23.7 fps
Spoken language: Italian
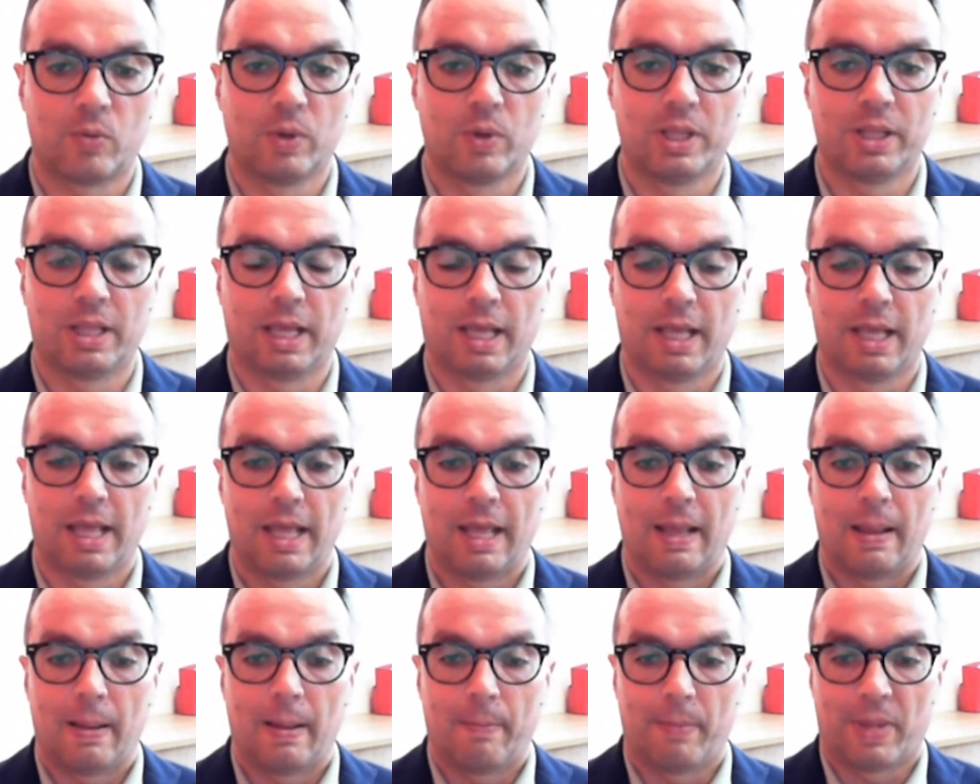Quindi
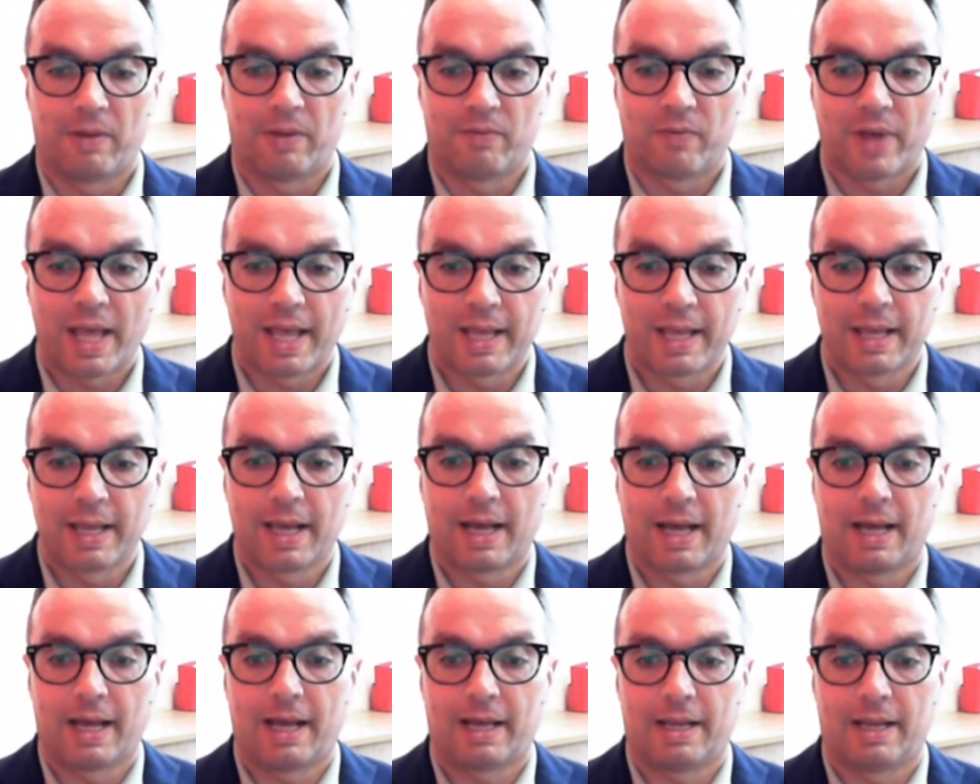
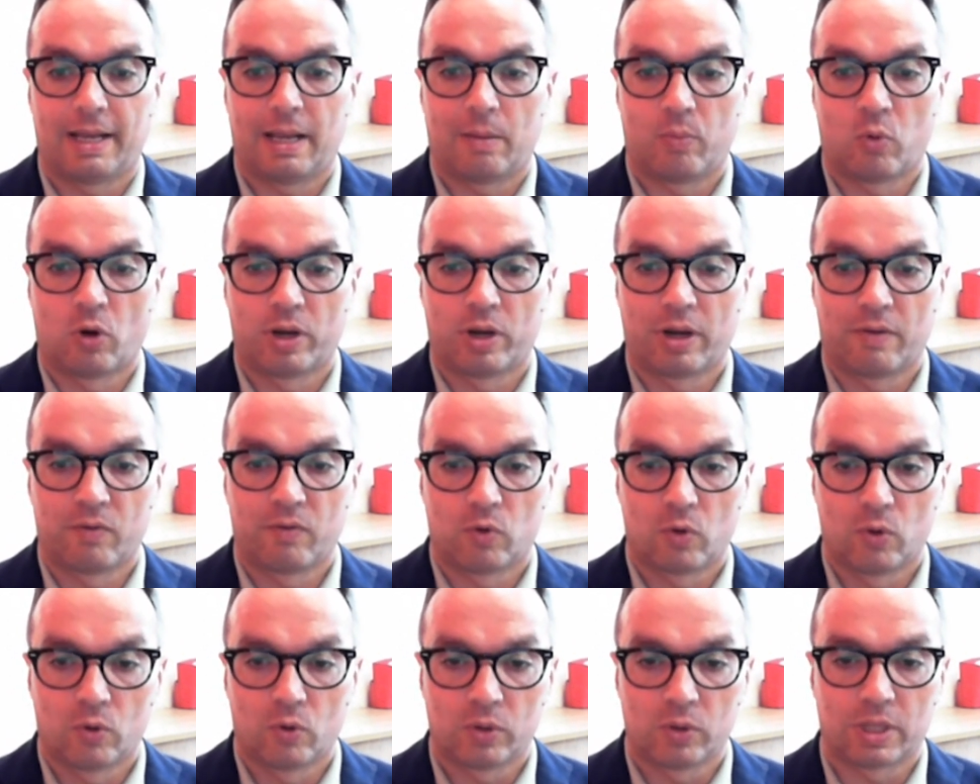Benvenga la buona
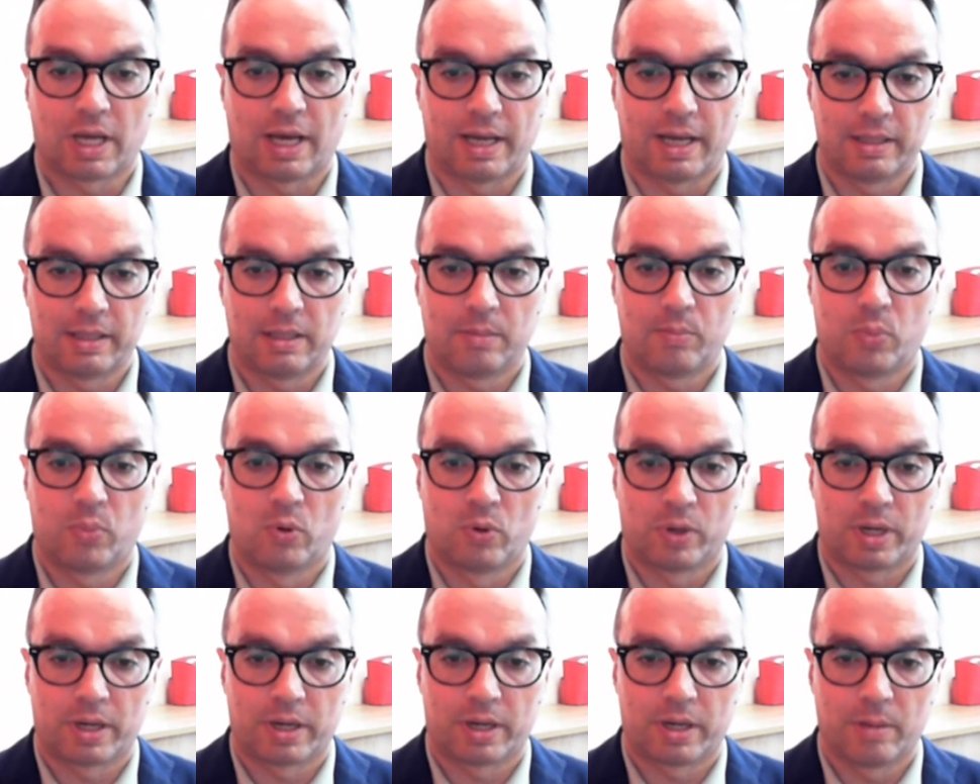volontà di
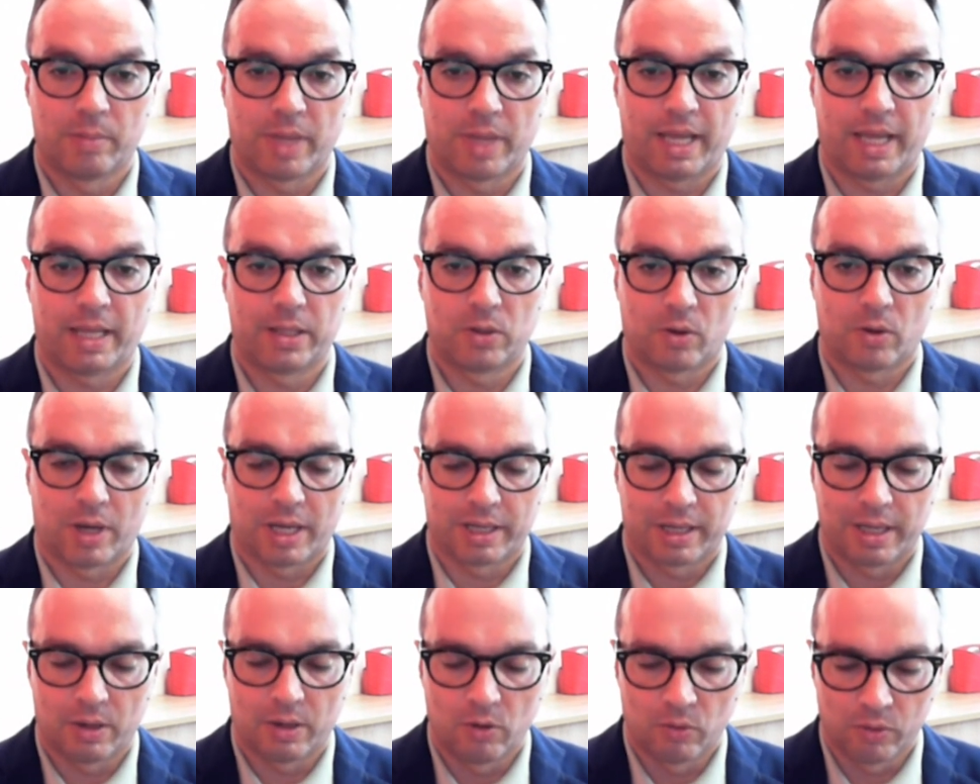porre rimedio, è
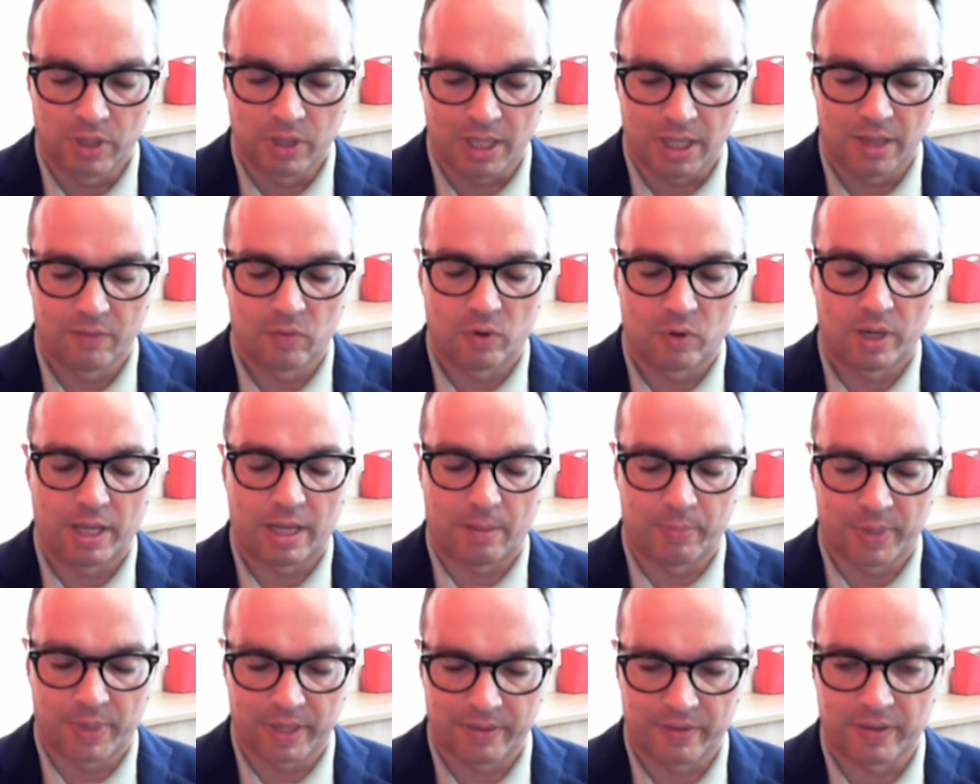anche lodevole e
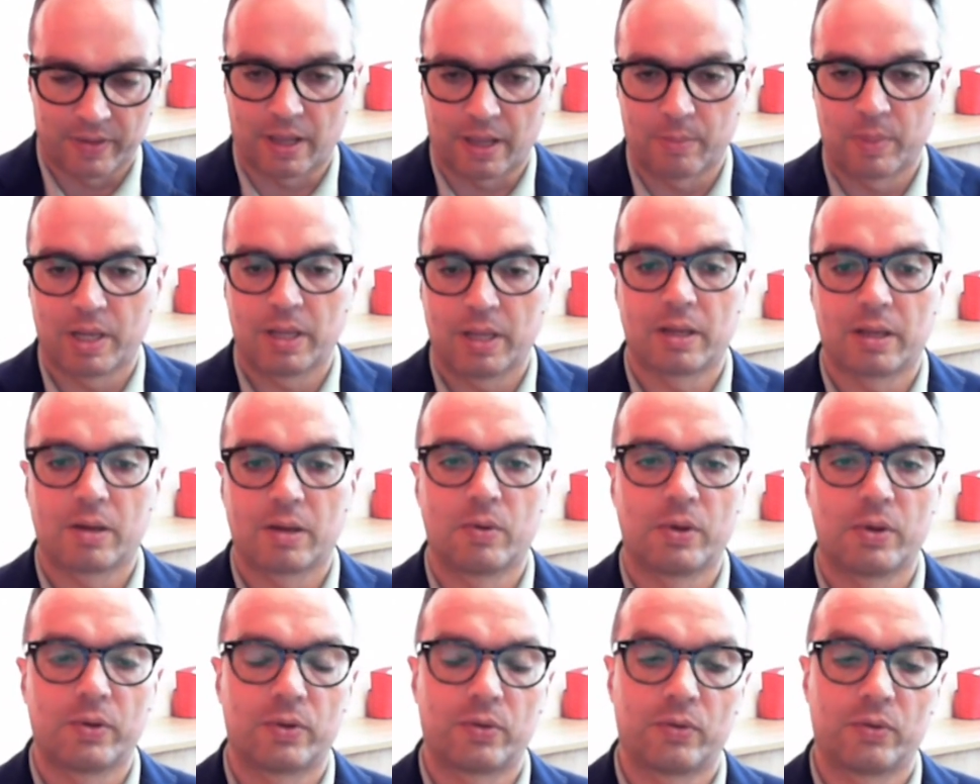apprezzabile che
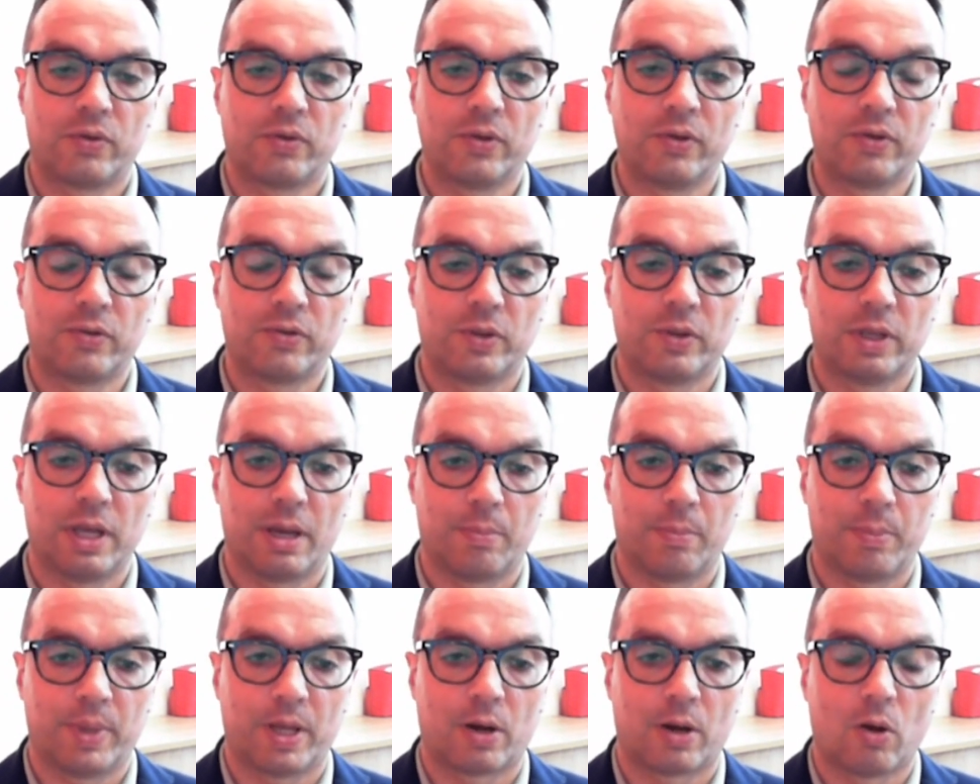questo ci
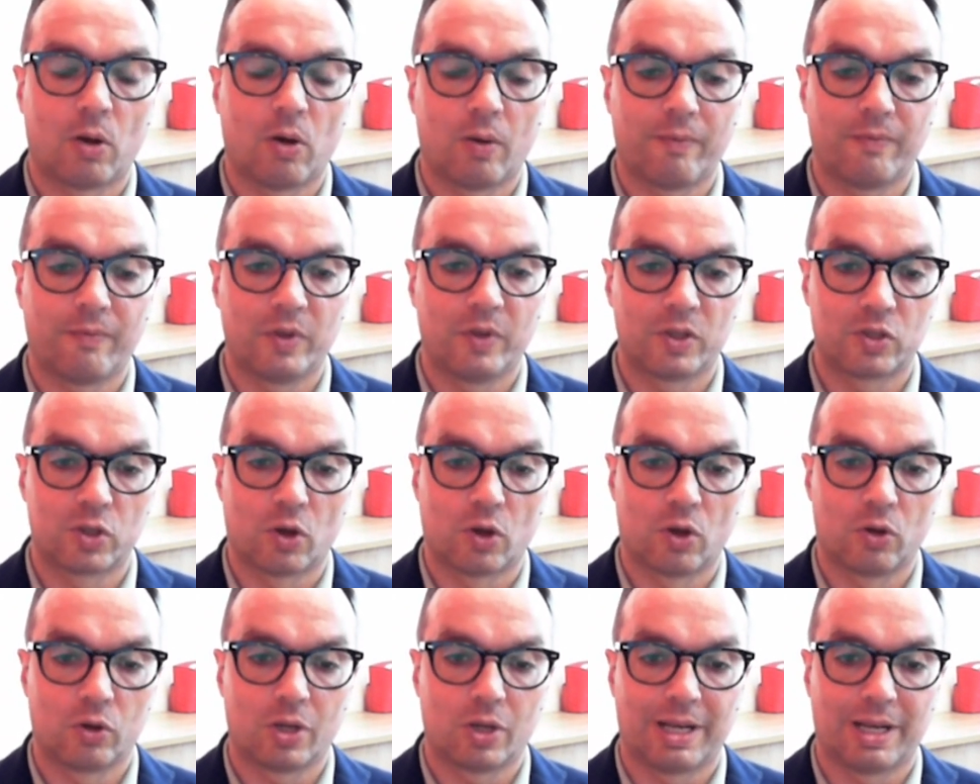sia, però
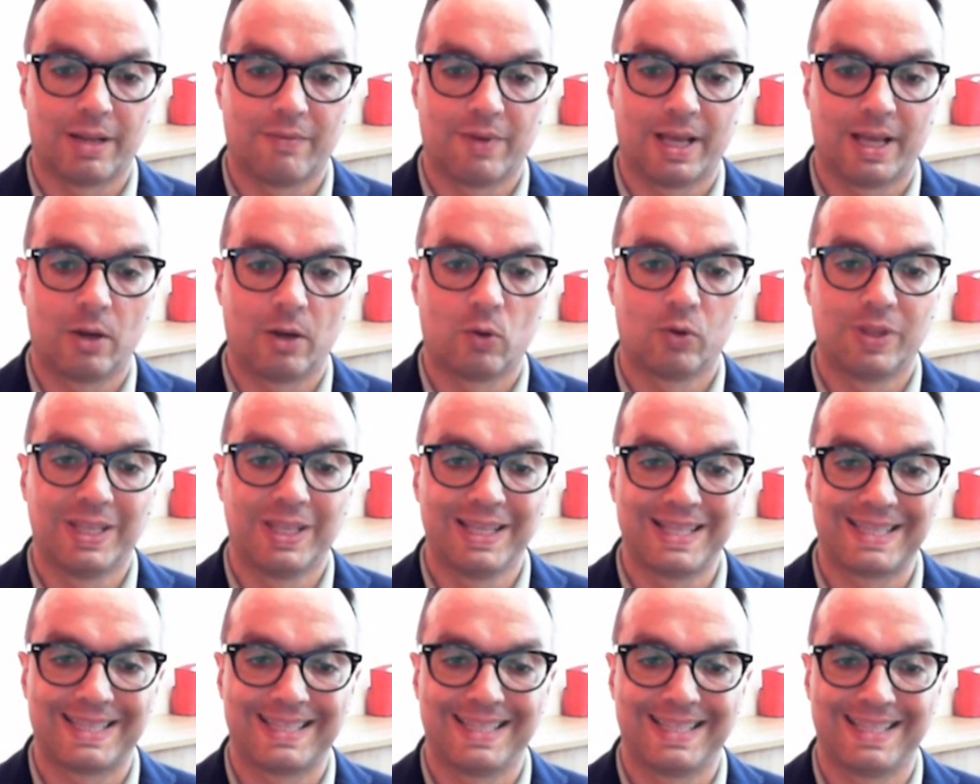bisogna a livello
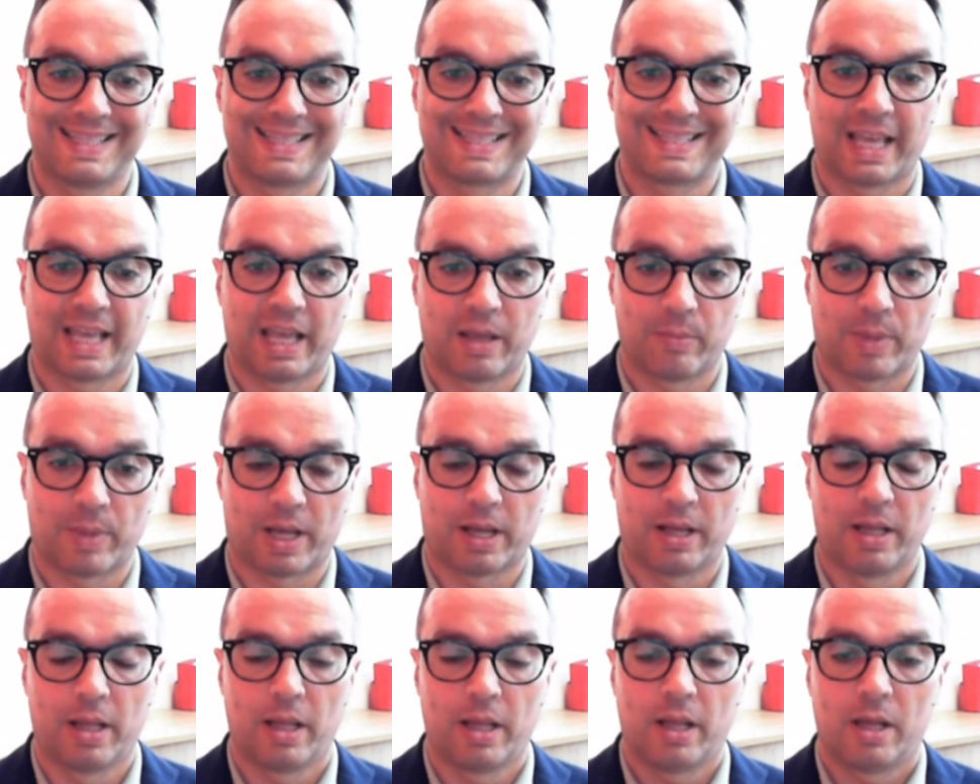di
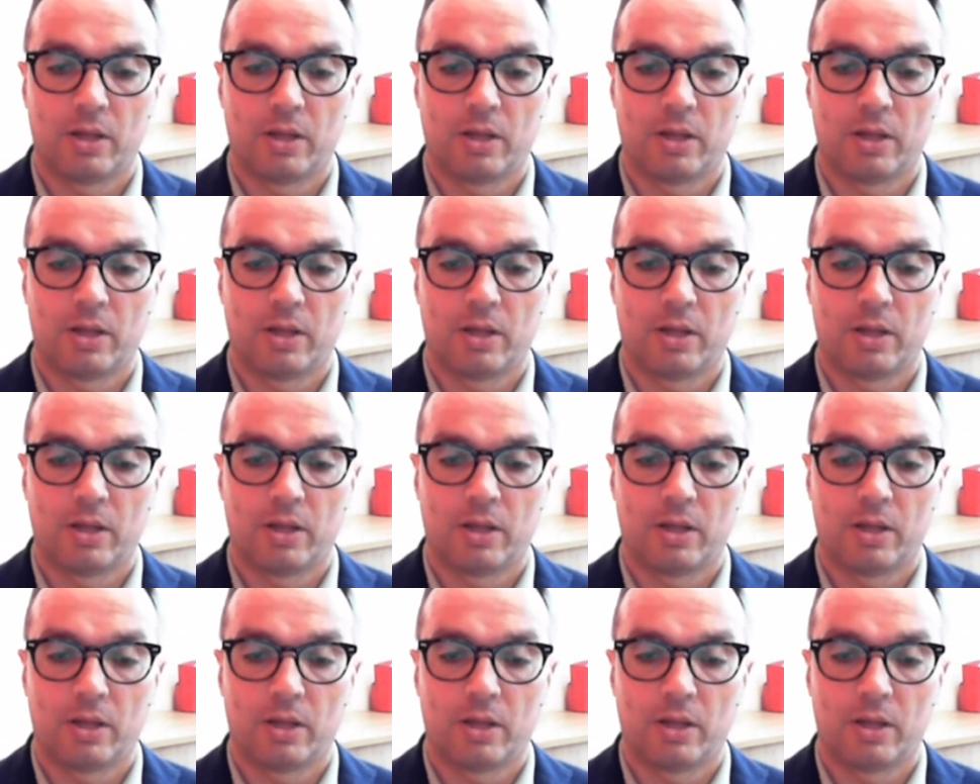sistema